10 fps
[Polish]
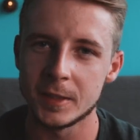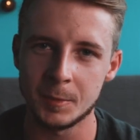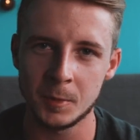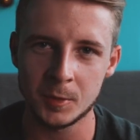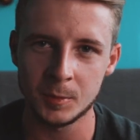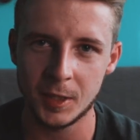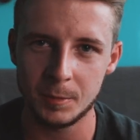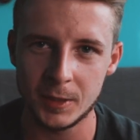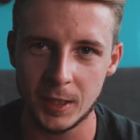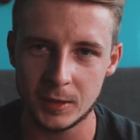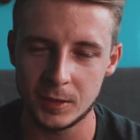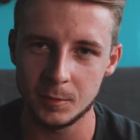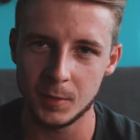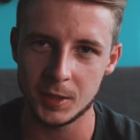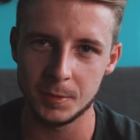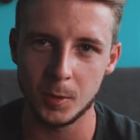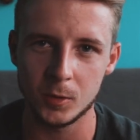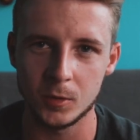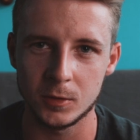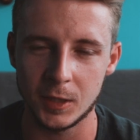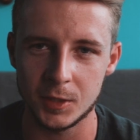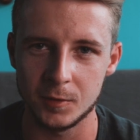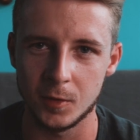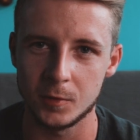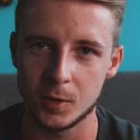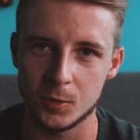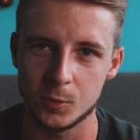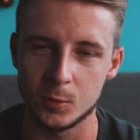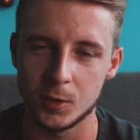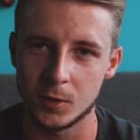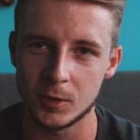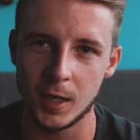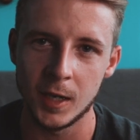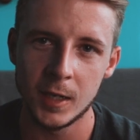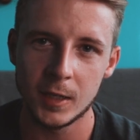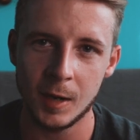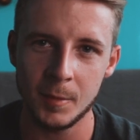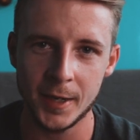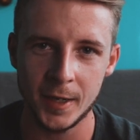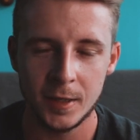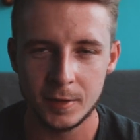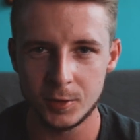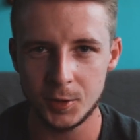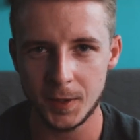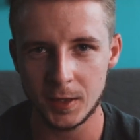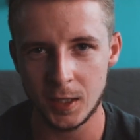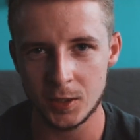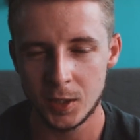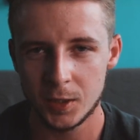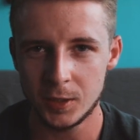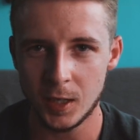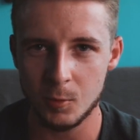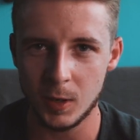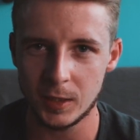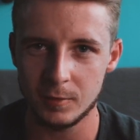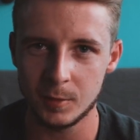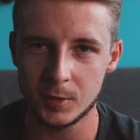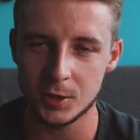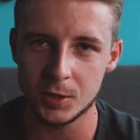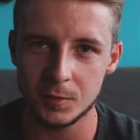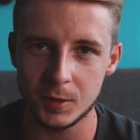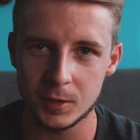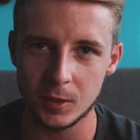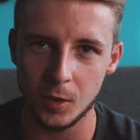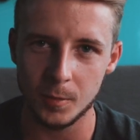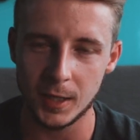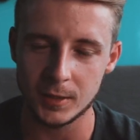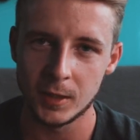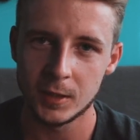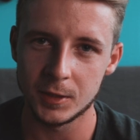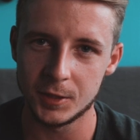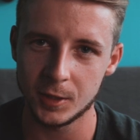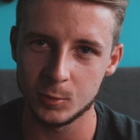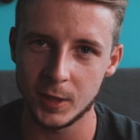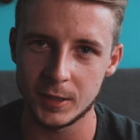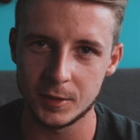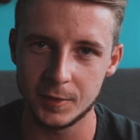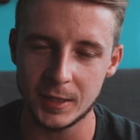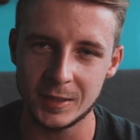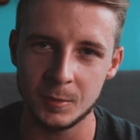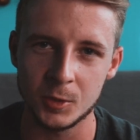Za pomocą tej aplikacji macie podgląd na żywo, wykorzystuje ona kamerę, wyświetlać i nakłada Wam na rzeczywisty obraz, gdzie która jest gwiazda.